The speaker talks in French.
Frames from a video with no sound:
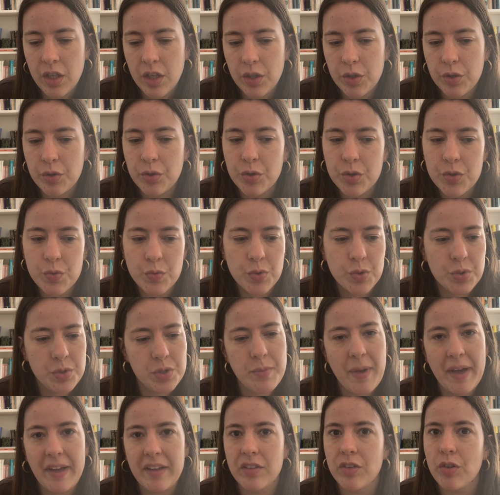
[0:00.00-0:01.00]
que je me suis
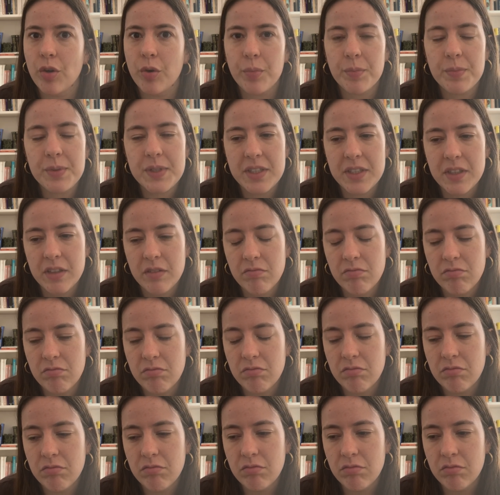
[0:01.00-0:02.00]
dit bah tant pis,
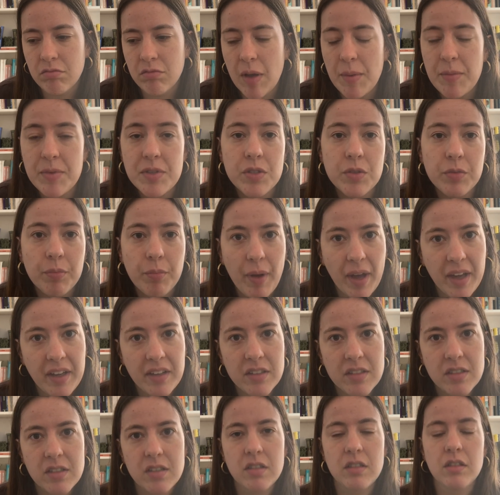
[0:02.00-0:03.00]
même si une
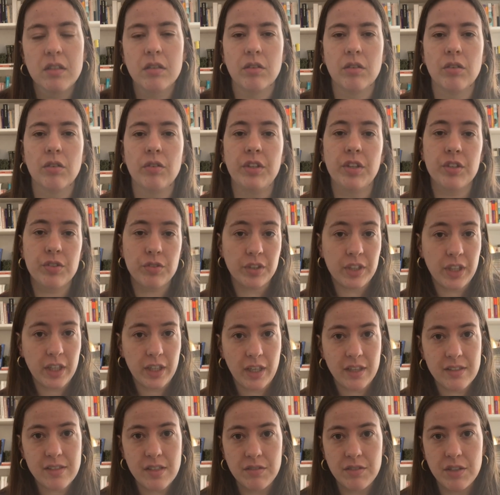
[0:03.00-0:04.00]
partie euh, des gens qui
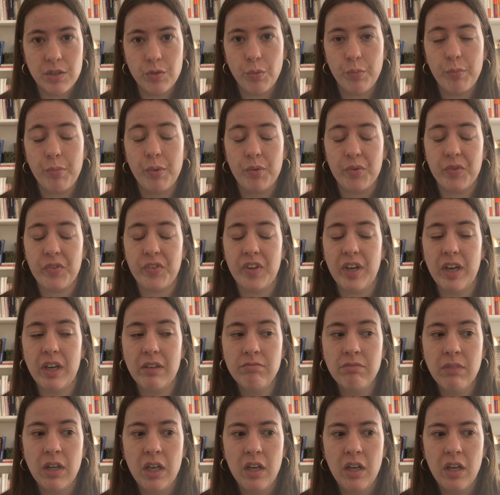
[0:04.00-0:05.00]
regardent cette vidéo pensent
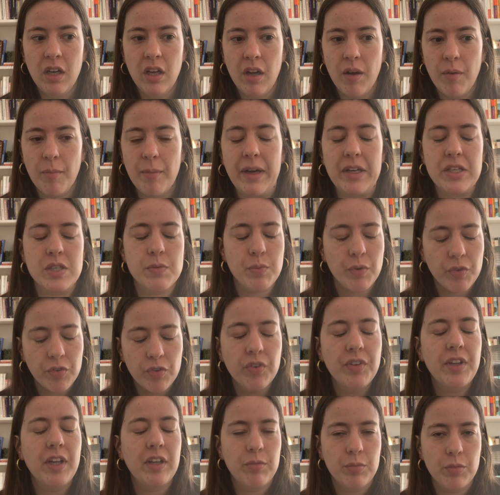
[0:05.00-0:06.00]
ça, bah je pense
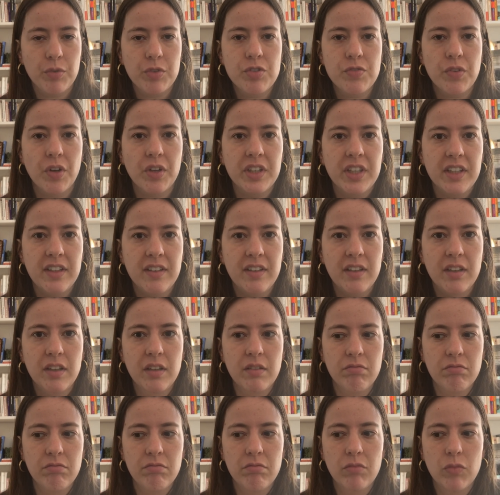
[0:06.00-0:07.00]
honnêtement que je vais en
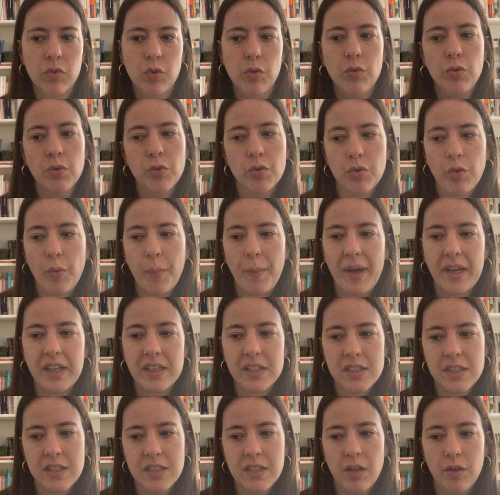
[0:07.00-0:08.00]
aider une autre
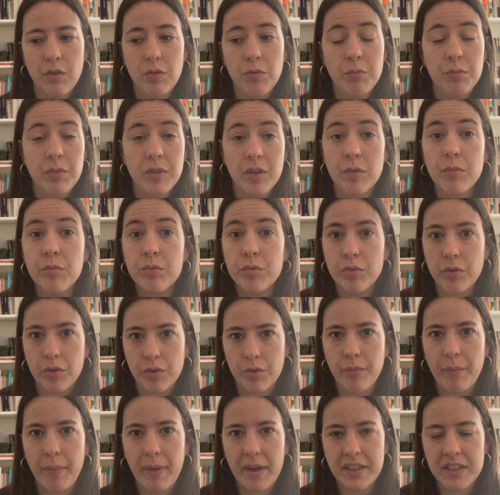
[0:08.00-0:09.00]
partie et une bien plus
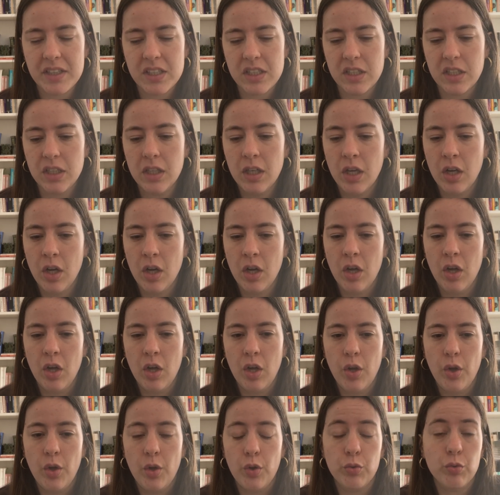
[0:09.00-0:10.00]
grande partie.
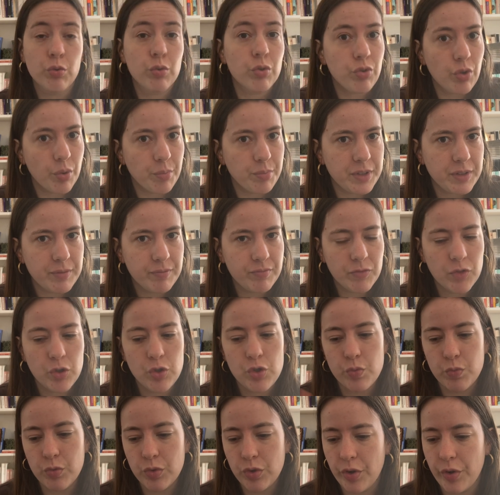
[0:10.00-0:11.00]
Donc tant pis,
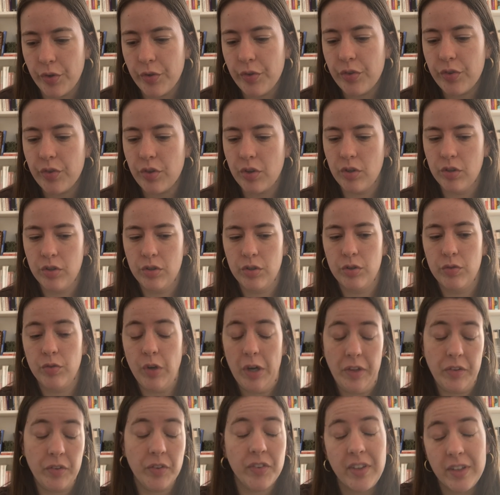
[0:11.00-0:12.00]
je me lance euh,
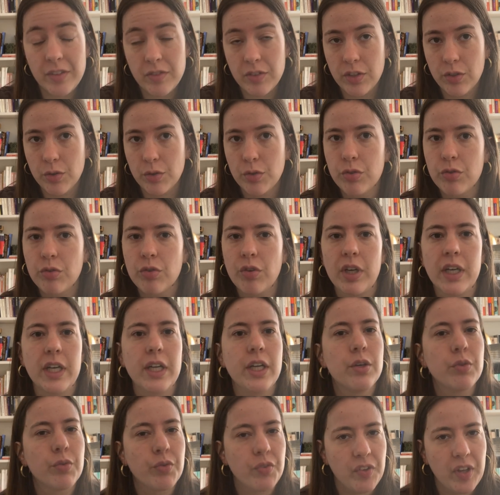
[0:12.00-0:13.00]
voilà, dans cette vidéo sur
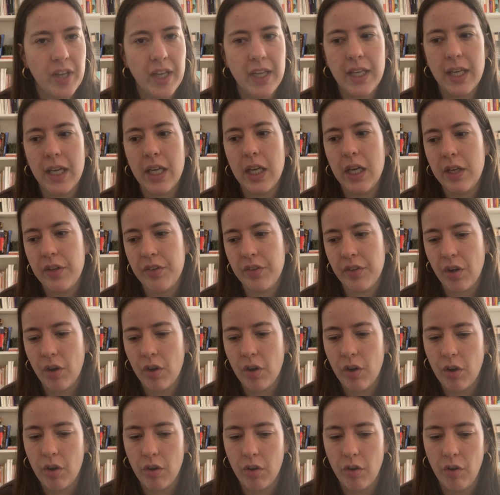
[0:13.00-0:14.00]
les conseils et les
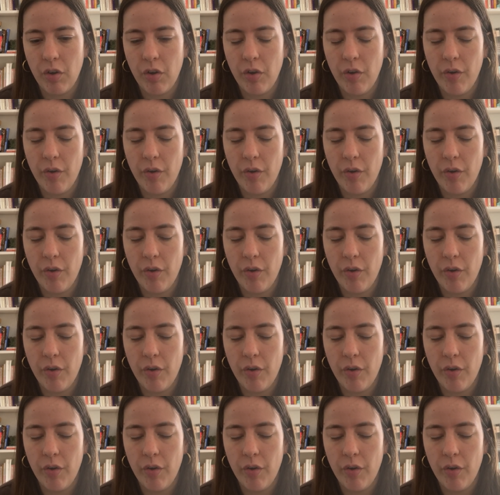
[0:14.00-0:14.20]
erreurs,